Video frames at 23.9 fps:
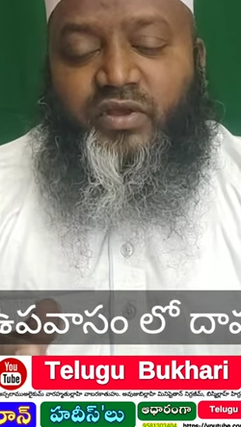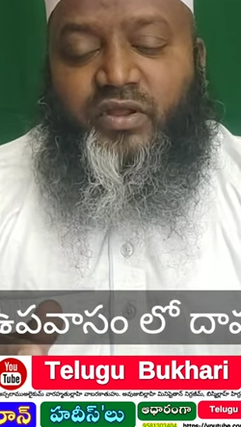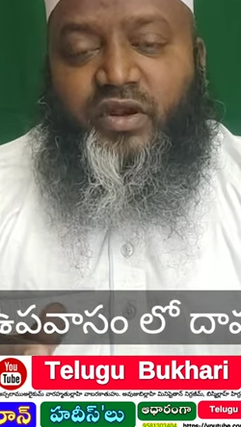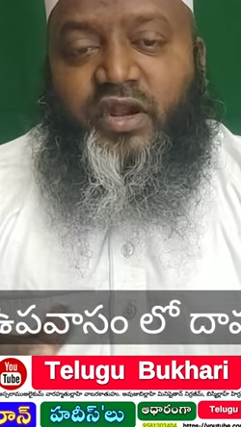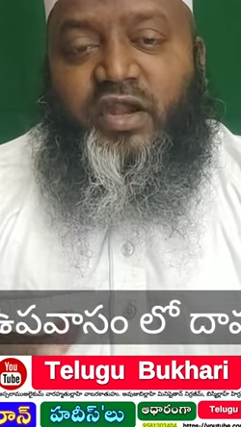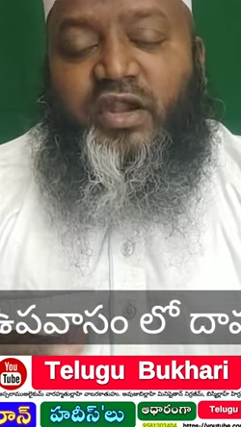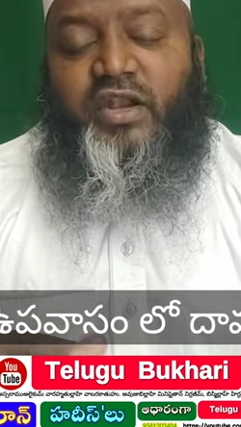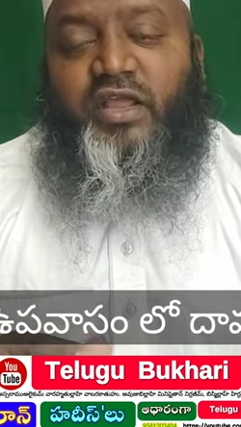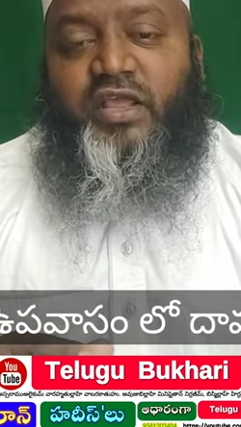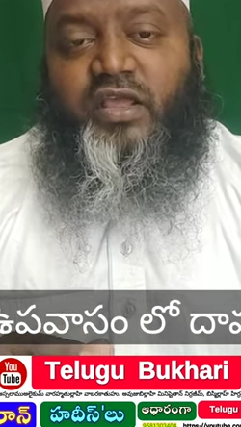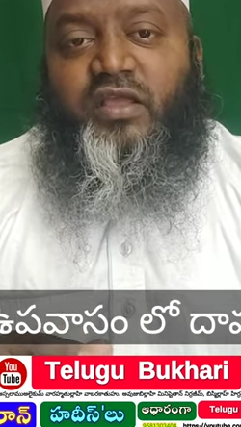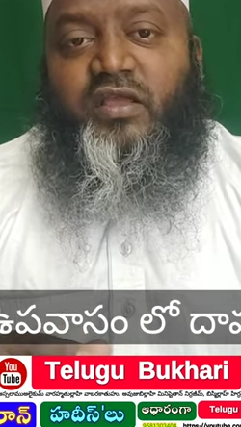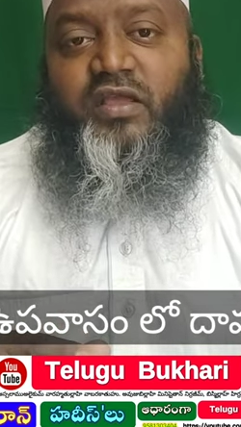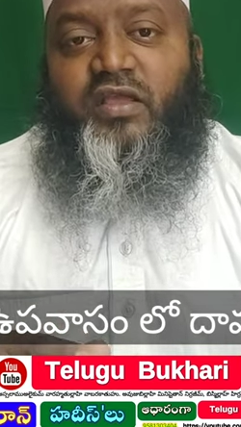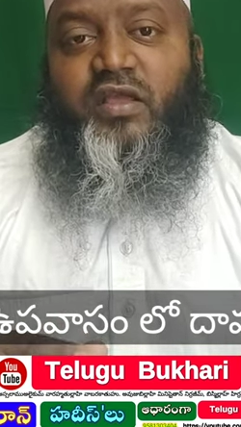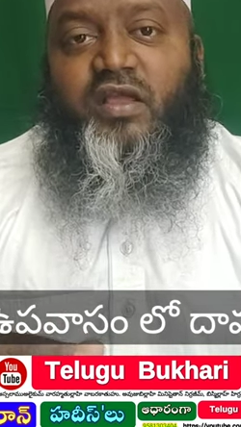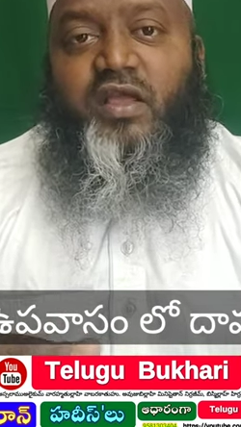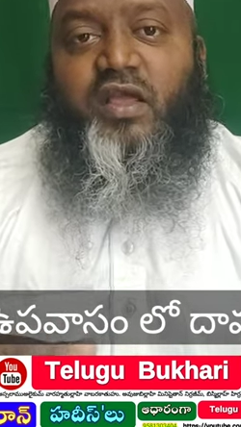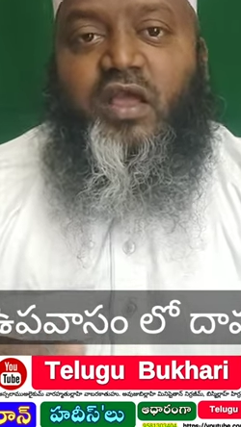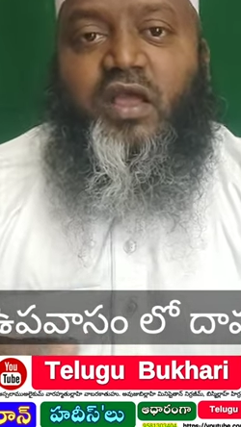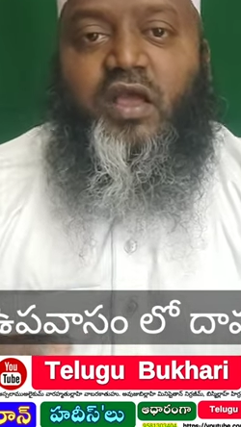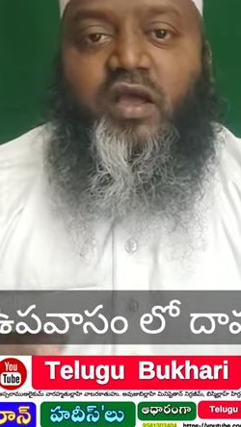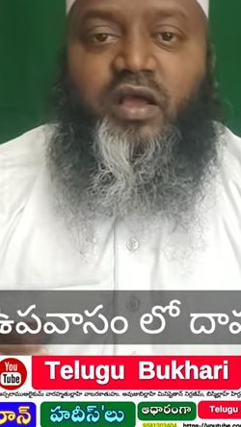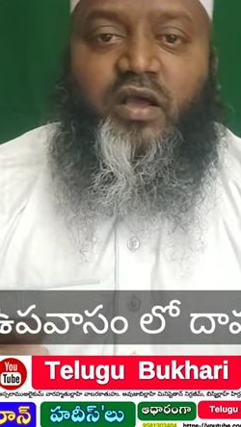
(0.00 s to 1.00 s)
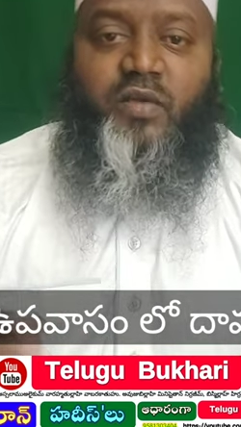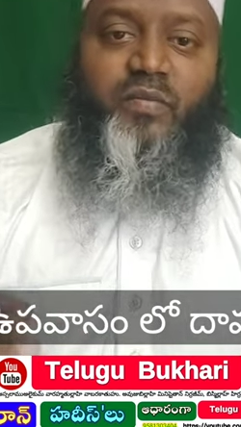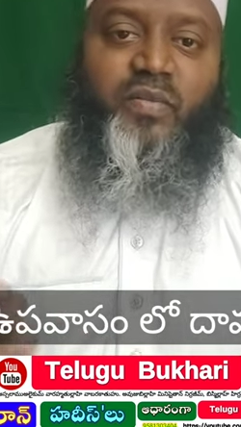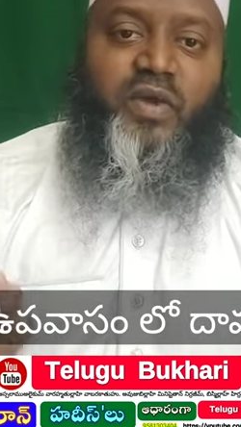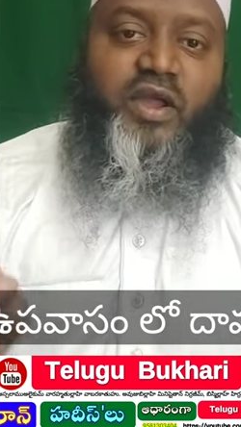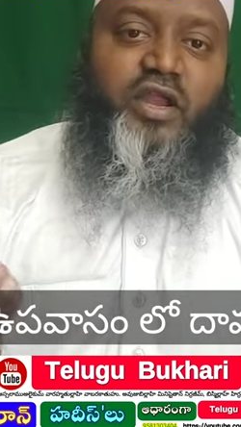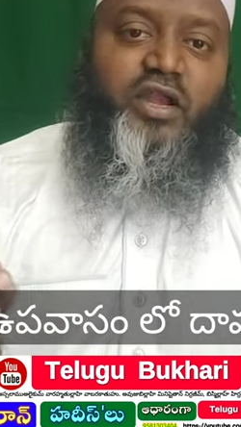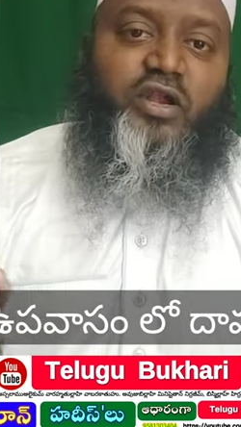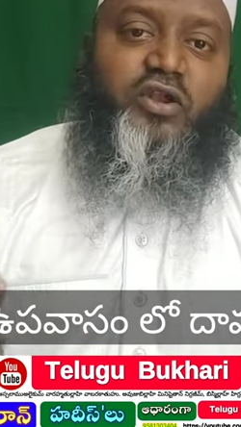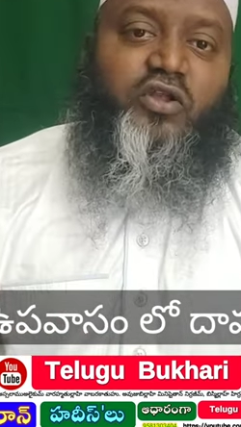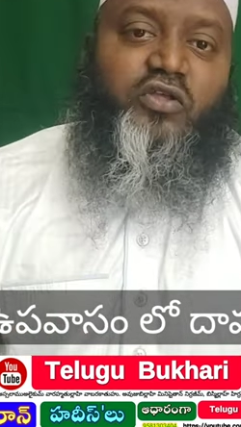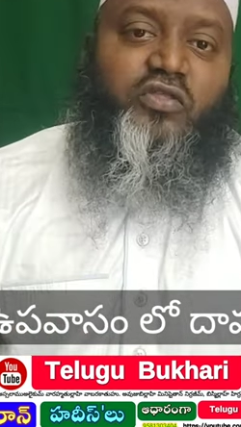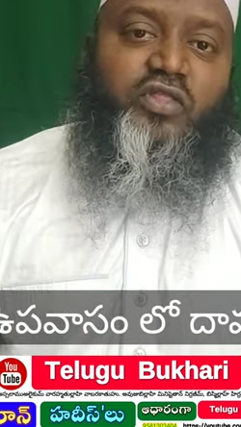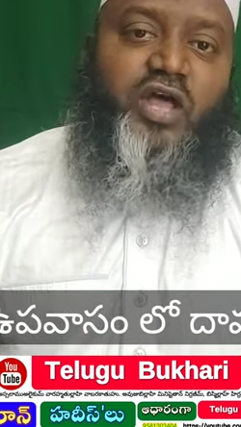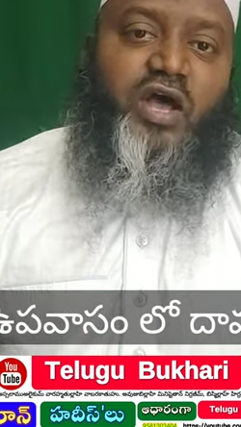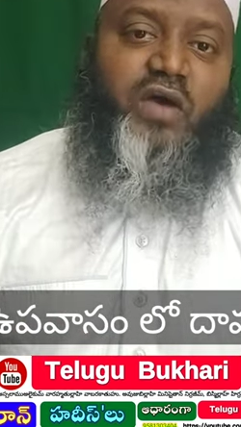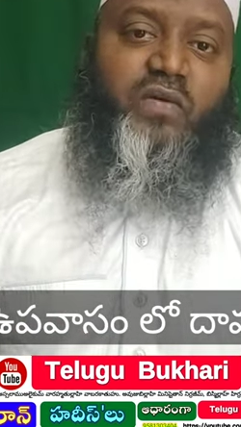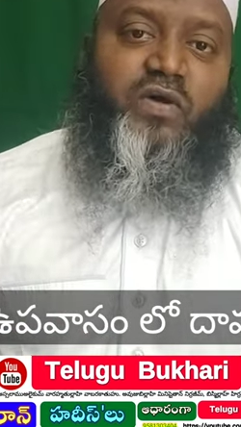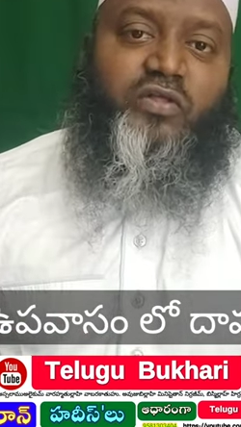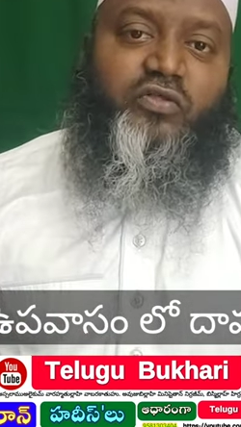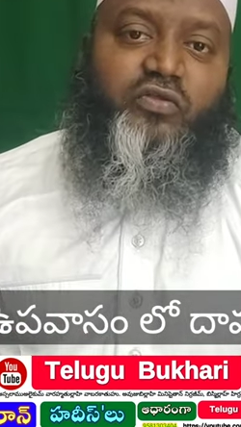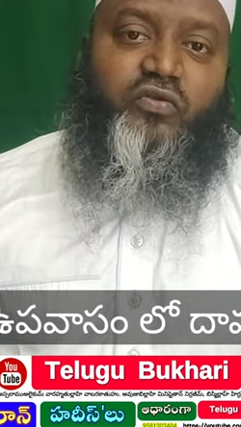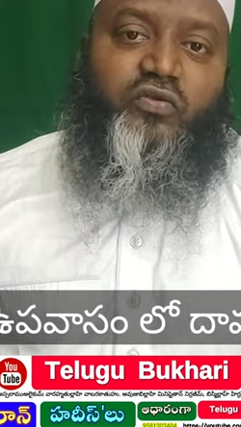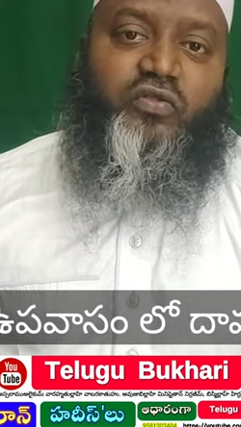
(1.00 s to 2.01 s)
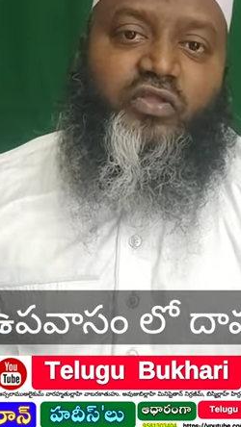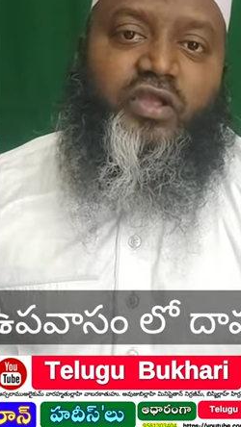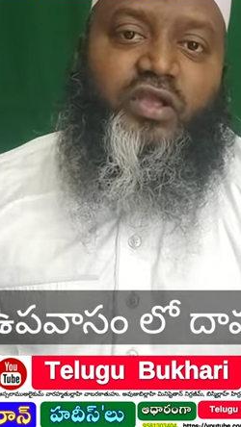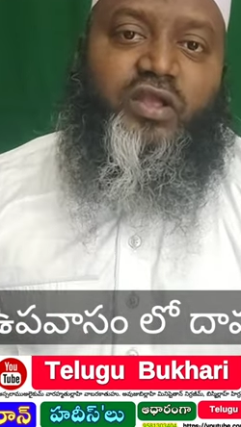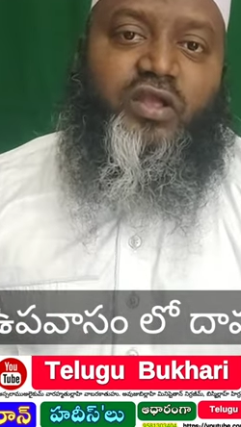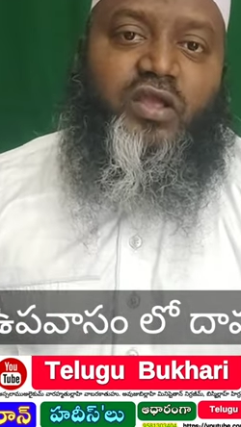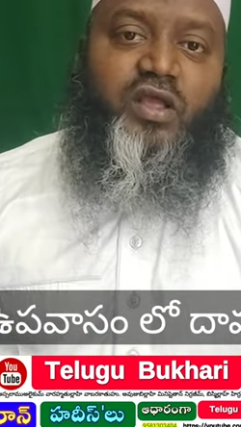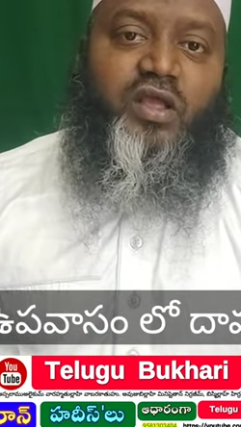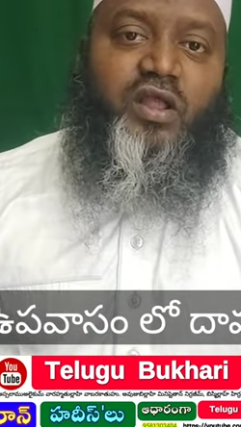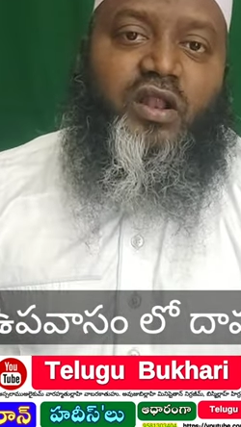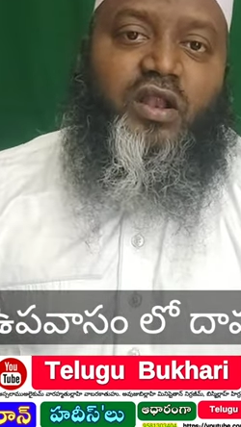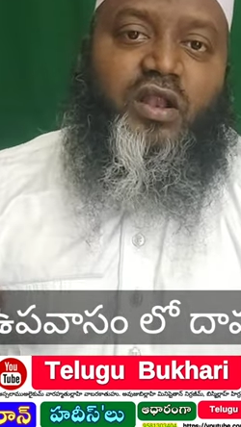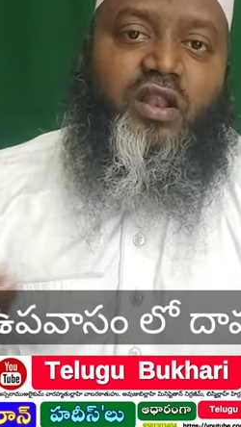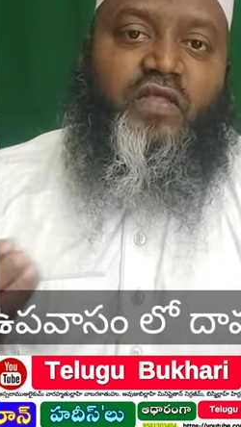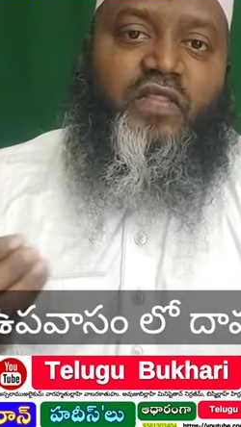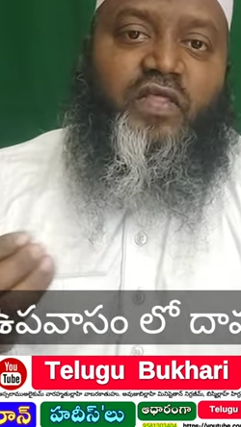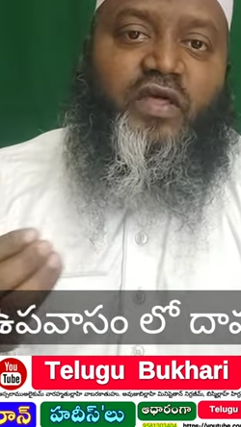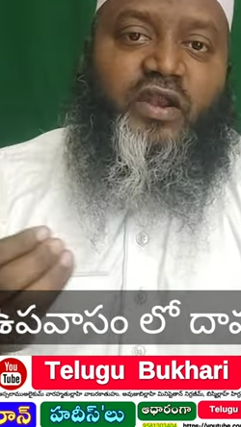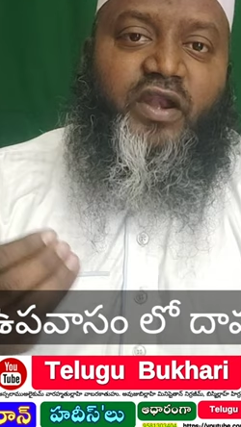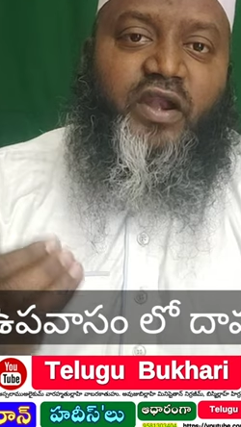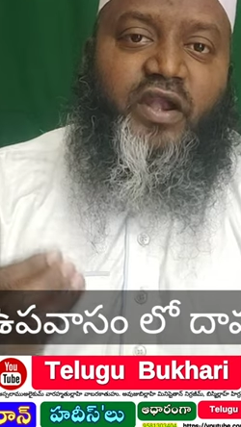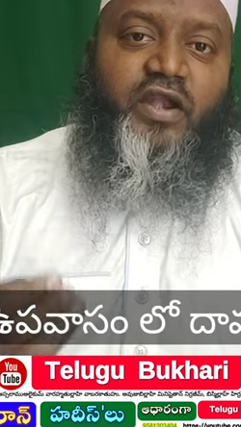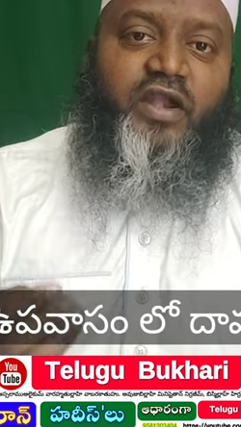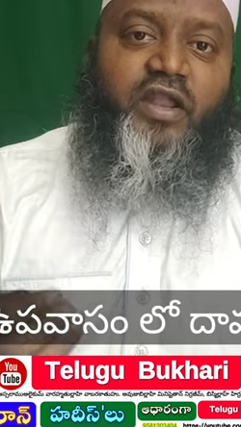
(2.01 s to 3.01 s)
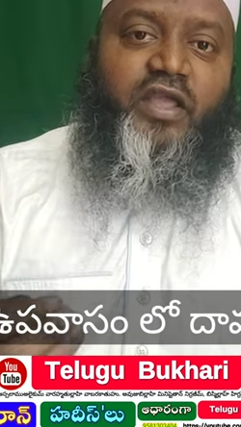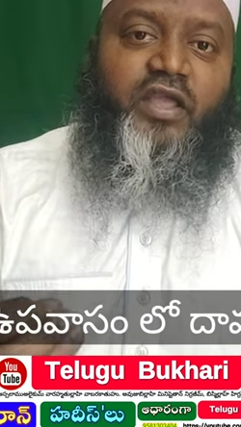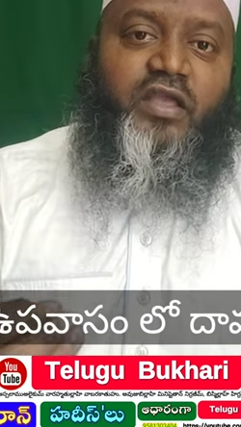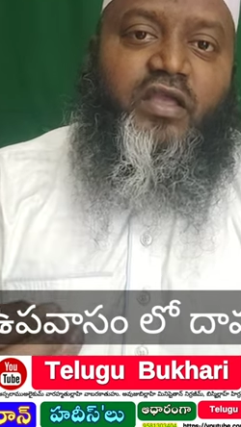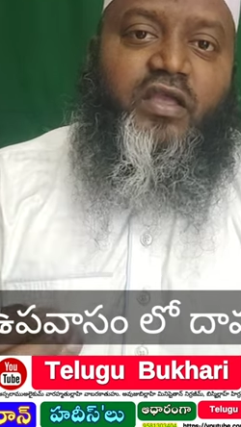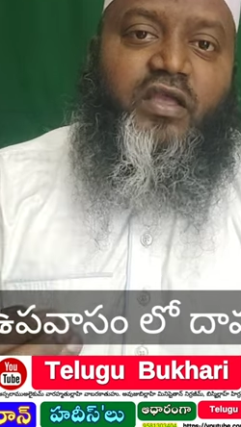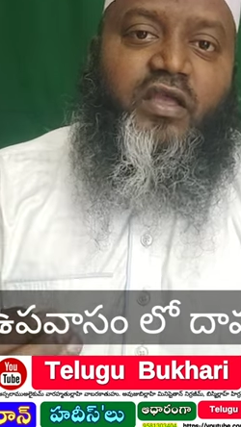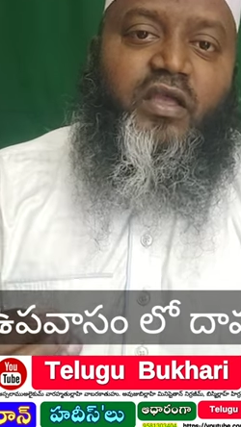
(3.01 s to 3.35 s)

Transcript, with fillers: రండి మా ఇంట్లో దావత్ ఉంది లేదా రండి